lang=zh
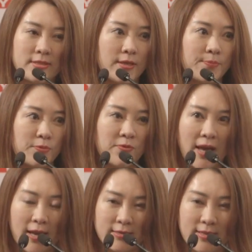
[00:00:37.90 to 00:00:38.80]
进一步
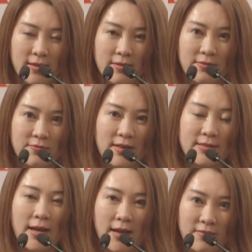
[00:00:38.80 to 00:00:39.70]
开展发
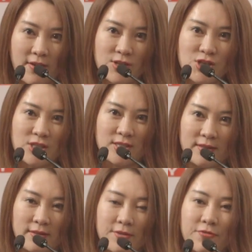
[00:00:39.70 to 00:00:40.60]
展海外市
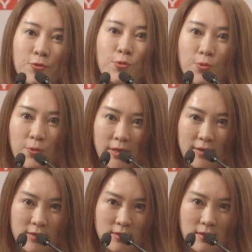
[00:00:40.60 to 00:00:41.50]
场的一份鼓励
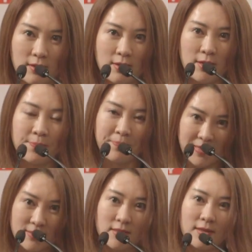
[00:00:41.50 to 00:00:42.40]
和
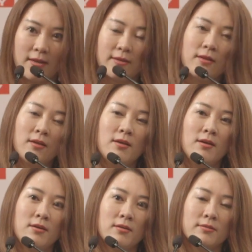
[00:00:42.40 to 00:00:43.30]
鞭策。
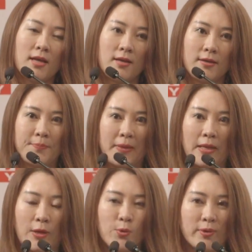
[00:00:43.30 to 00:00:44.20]
那美联